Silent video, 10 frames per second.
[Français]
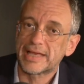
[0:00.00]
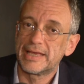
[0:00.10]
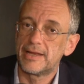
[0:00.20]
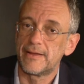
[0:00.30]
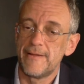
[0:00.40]

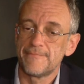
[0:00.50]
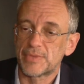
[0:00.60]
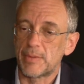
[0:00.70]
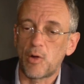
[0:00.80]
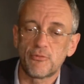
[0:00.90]
laquelle,
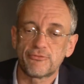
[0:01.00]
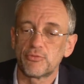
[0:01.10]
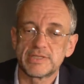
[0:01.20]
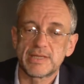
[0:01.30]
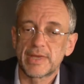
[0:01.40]
bah, au
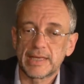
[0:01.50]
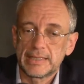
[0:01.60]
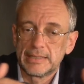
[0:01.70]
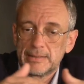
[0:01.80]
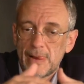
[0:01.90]
fond, les
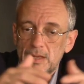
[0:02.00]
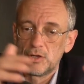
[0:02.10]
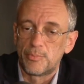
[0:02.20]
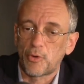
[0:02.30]
Américains euh,